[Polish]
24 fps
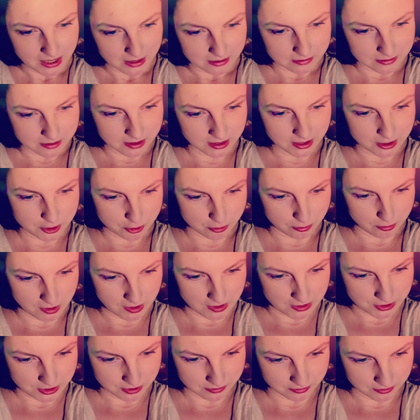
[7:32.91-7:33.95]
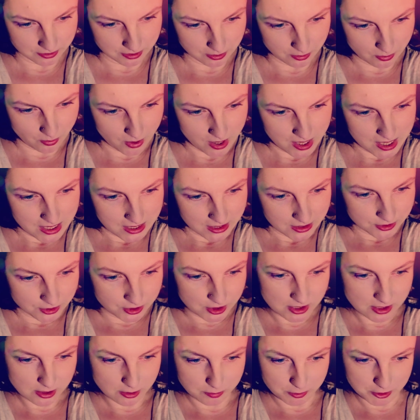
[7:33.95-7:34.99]
draga czołgała się w tył,
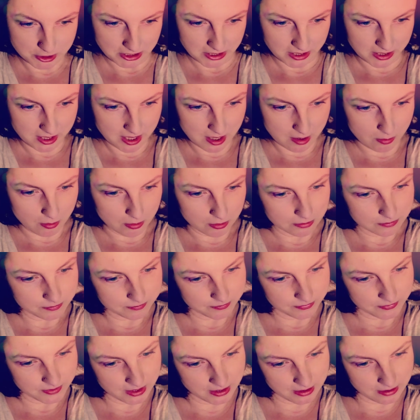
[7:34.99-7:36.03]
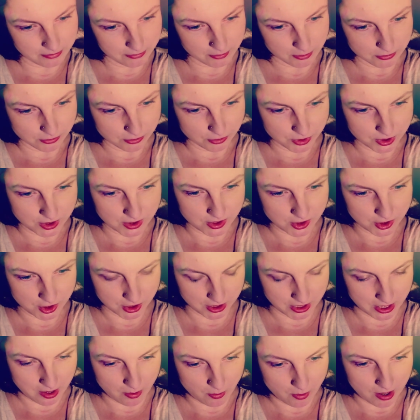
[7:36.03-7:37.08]
dziecko przylegało, draga w końcu się
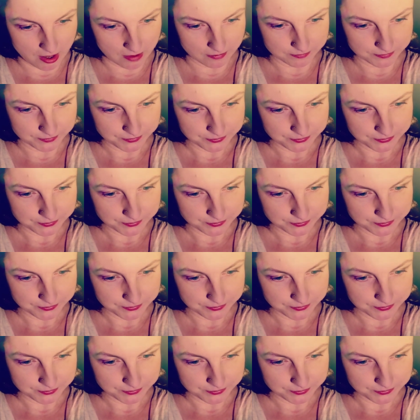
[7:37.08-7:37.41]
zżygała.